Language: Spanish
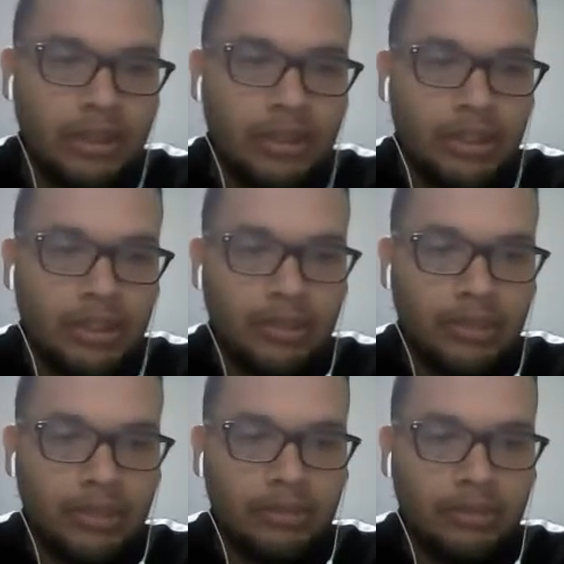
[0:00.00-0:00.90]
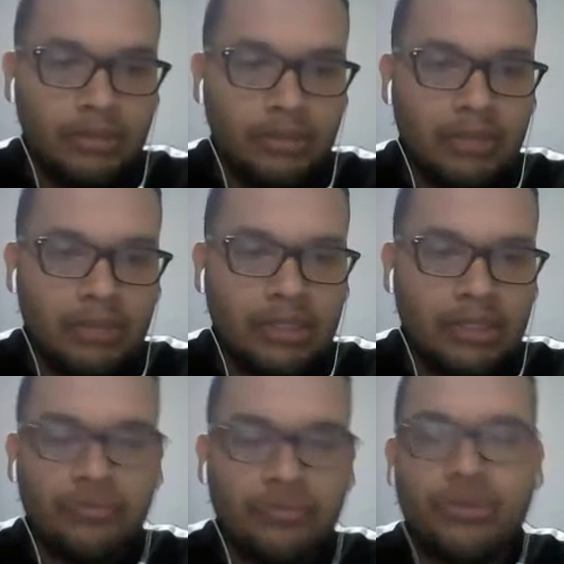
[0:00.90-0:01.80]
Y bueno, en base a la
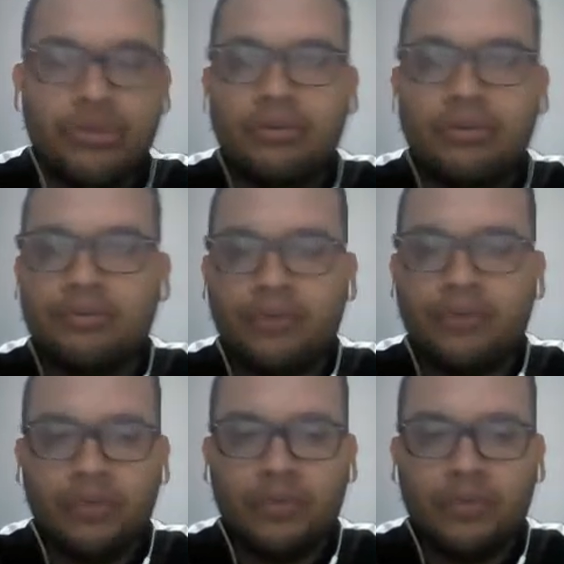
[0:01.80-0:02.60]
función